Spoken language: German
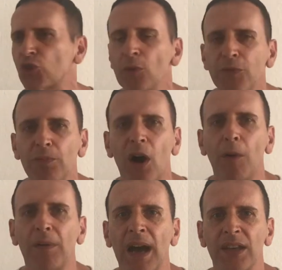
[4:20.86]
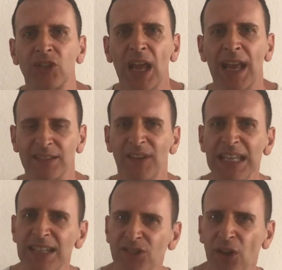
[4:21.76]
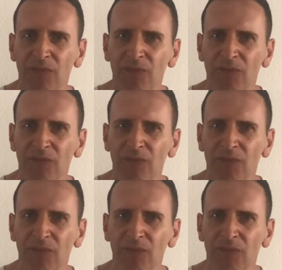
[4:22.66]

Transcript: Das stimmt überhaupt gar nicht. Also wenn, ihr so,